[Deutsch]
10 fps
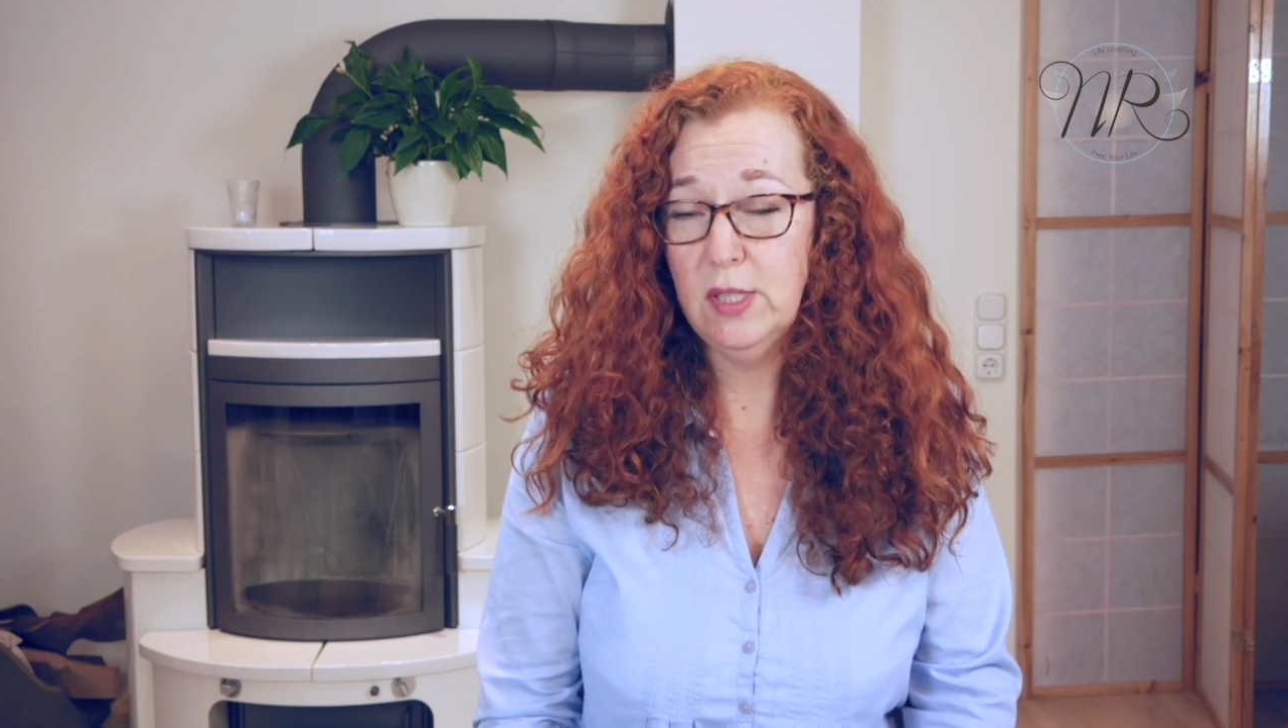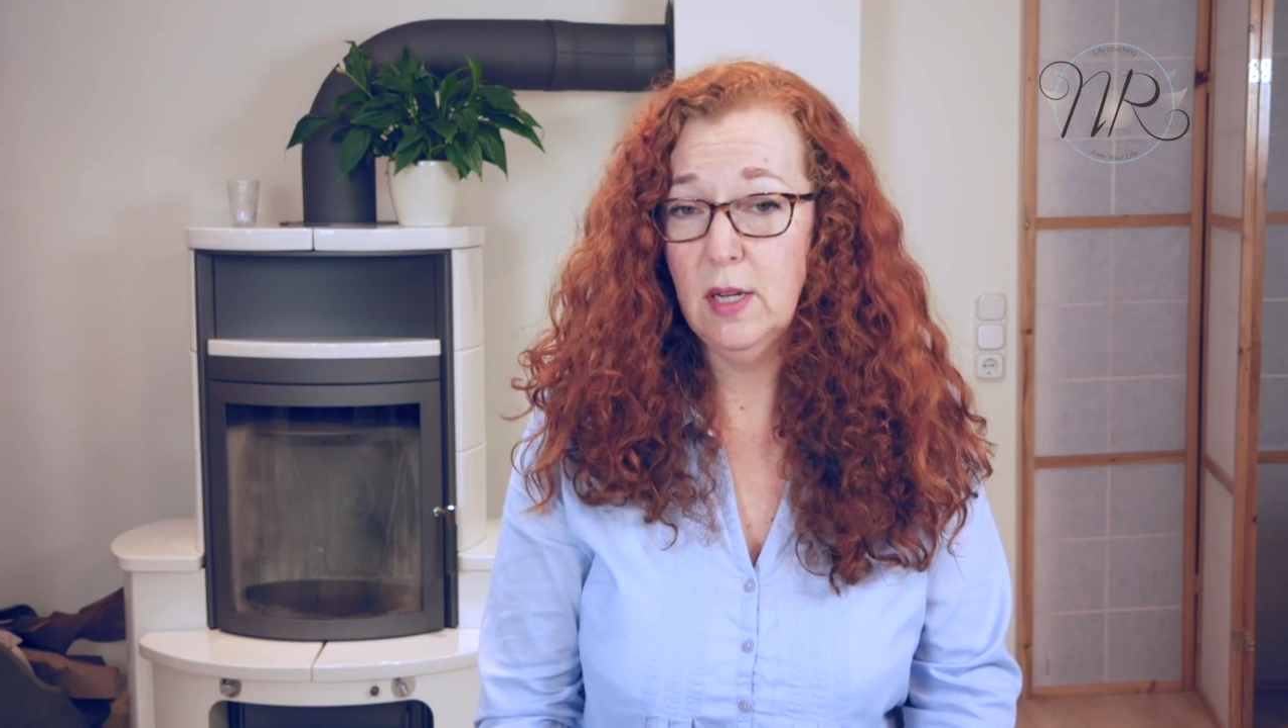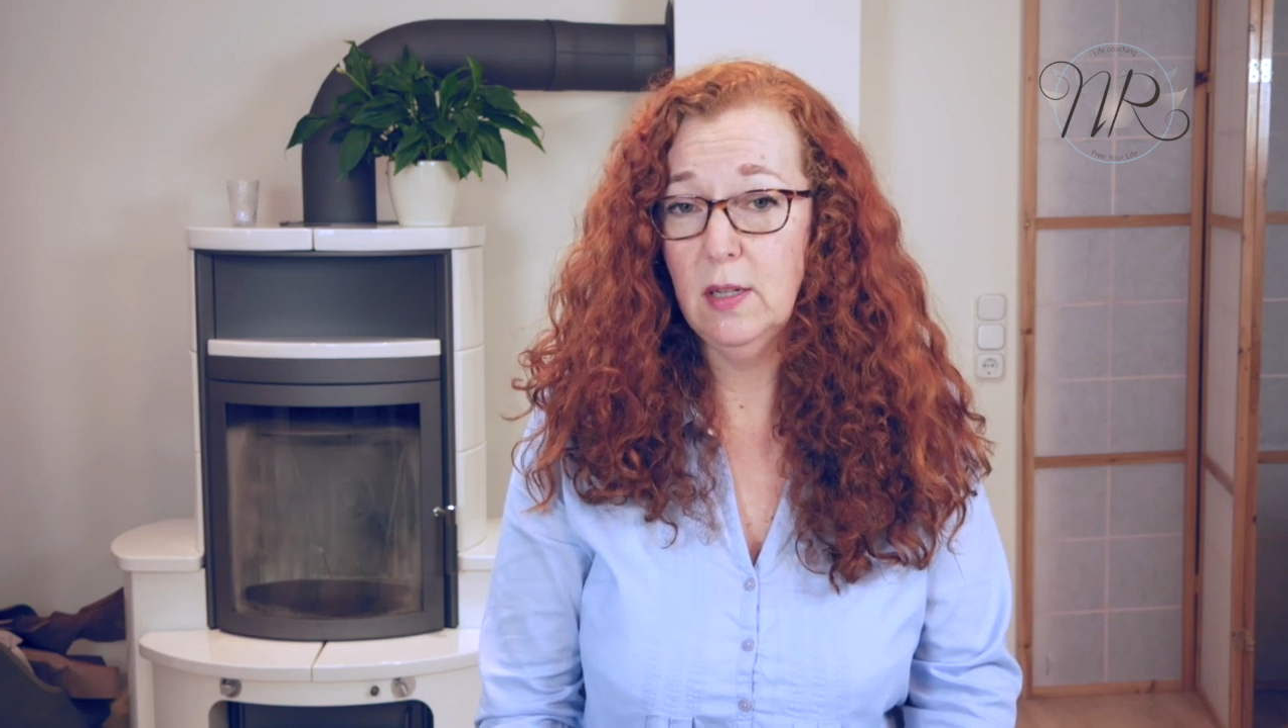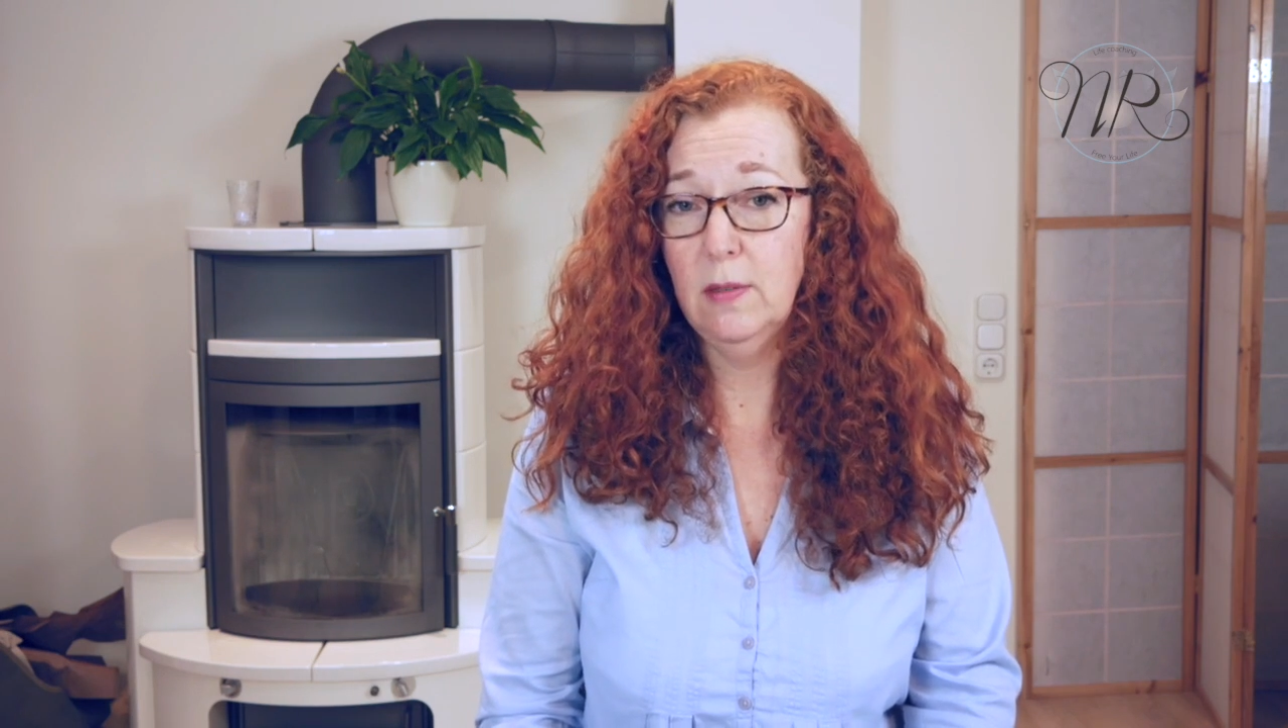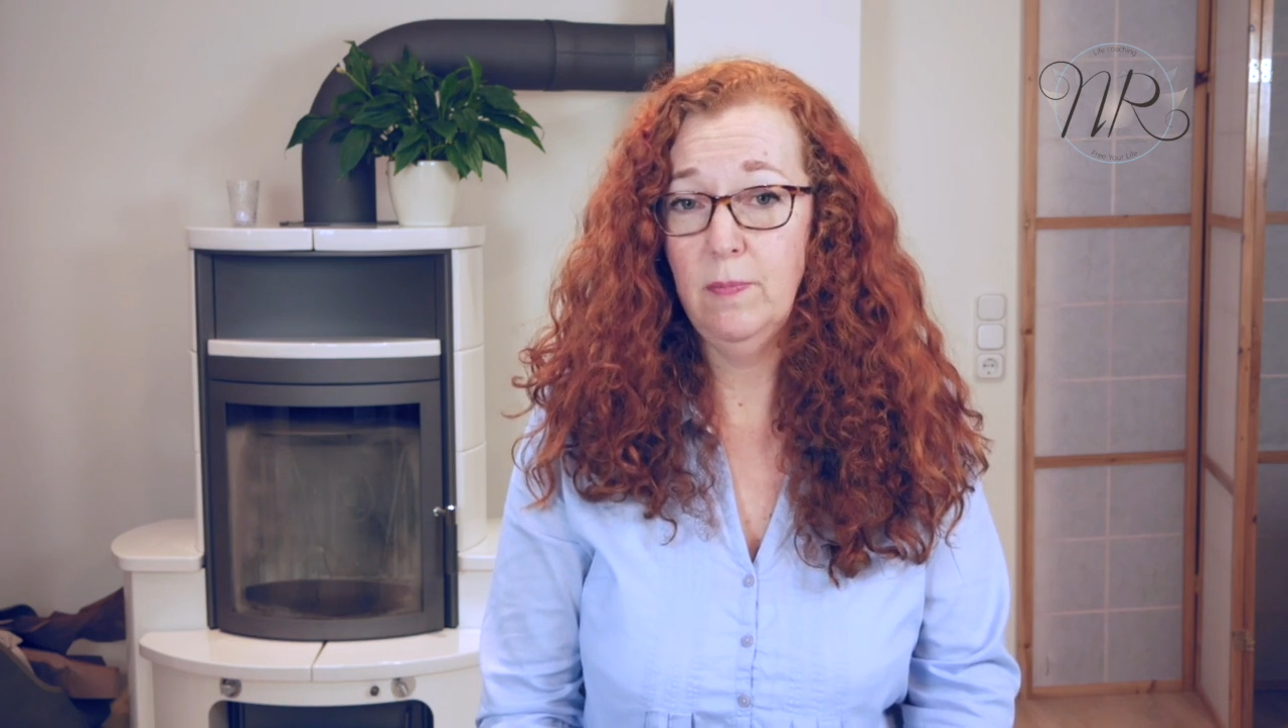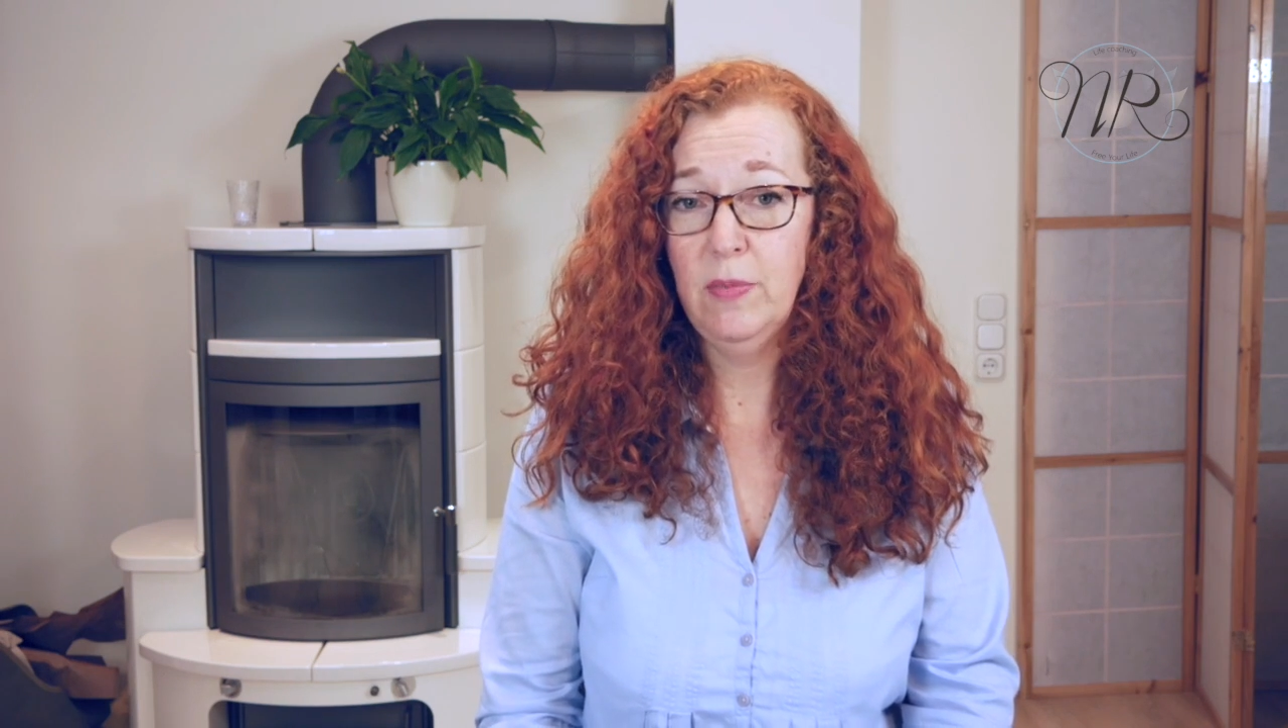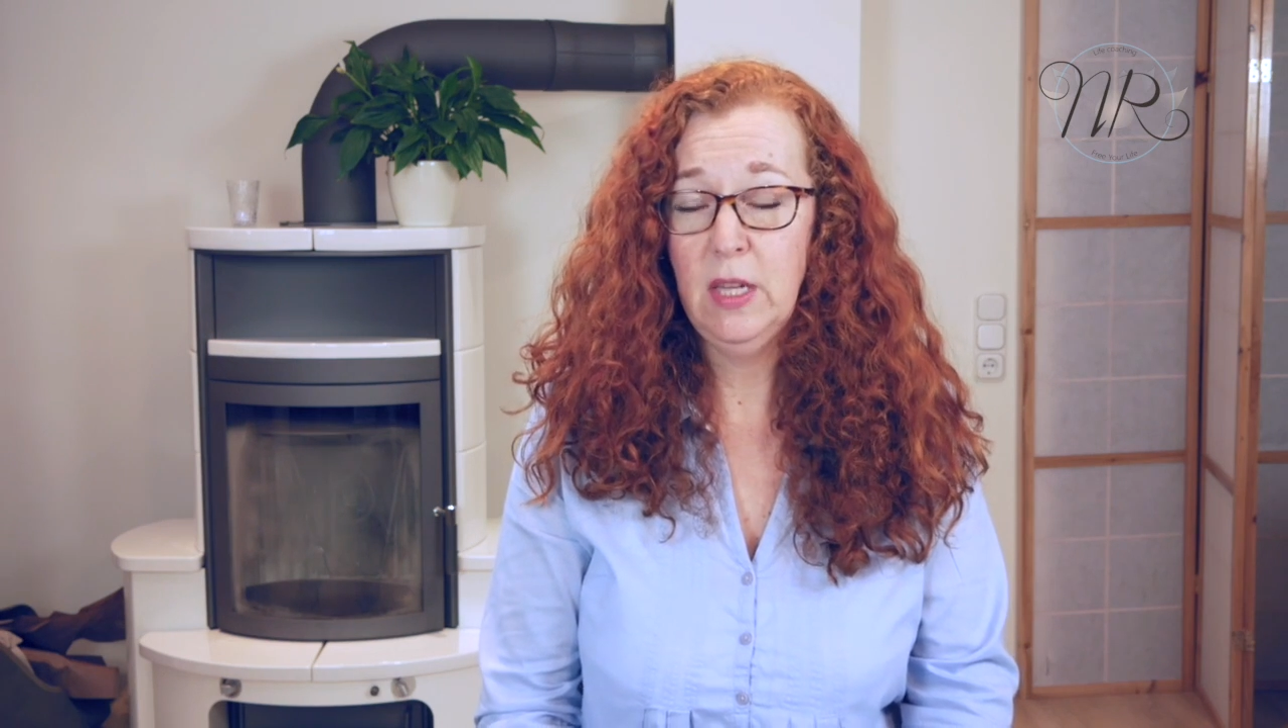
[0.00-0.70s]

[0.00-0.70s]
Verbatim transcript: sagen.